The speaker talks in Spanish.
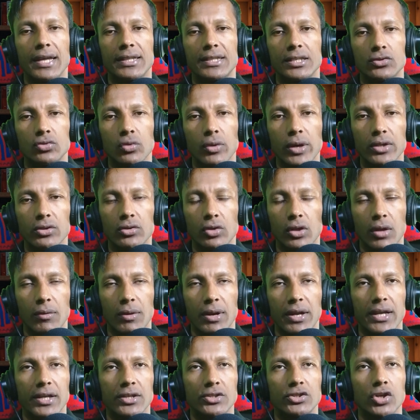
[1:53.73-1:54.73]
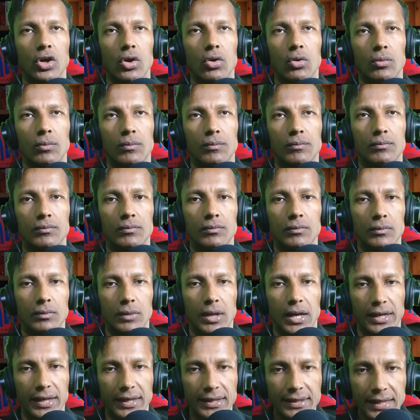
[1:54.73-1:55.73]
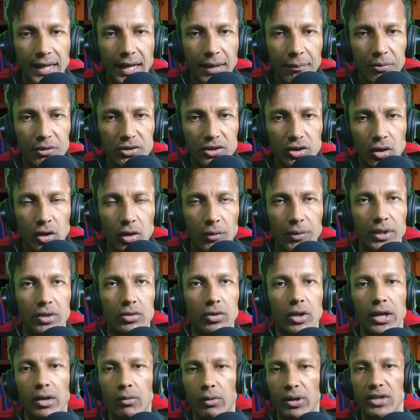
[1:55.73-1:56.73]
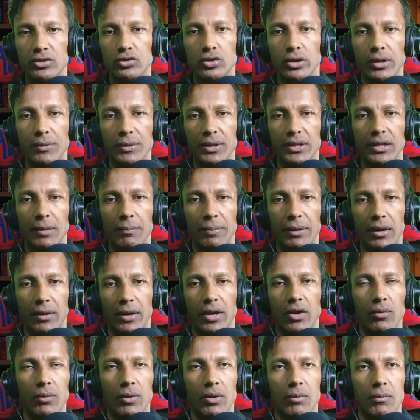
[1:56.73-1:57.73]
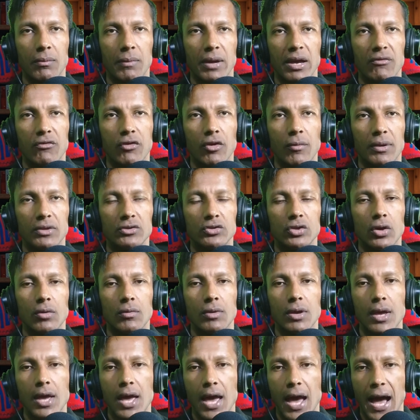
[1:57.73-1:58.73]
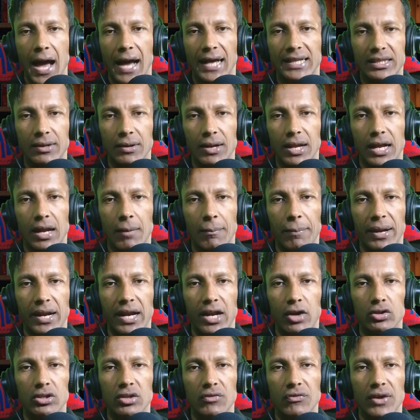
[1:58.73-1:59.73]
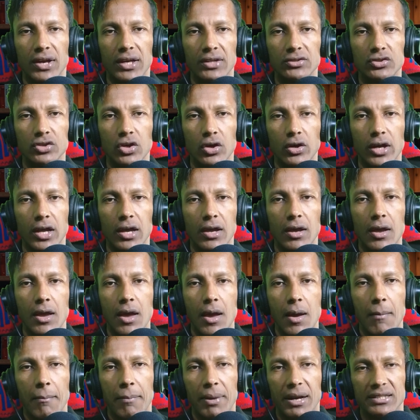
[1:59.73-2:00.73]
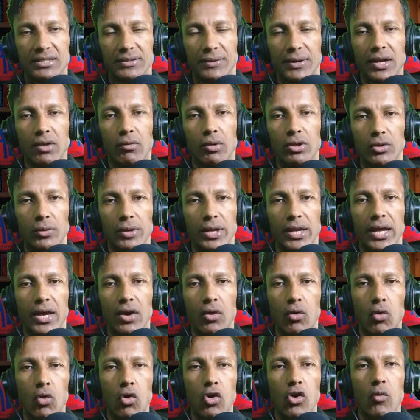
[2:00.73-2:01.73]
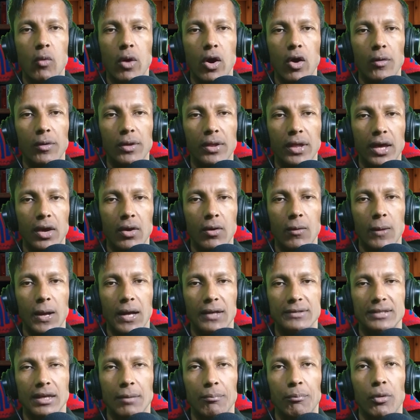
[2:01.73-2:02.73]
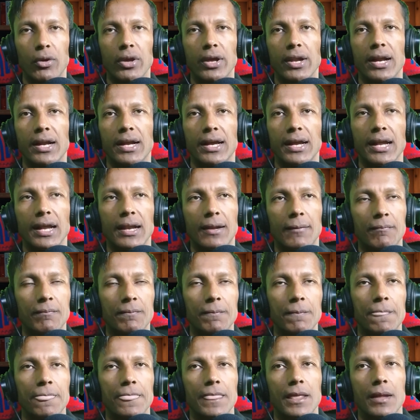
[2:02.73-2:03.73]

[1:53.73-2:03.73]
este sujeto, de Brian Show por si no lo has visto. Y recuerda suscribirte para ver más información. Activa la campana de notificaciones para saber cuando viene un nuevo video, así apoyan al canal.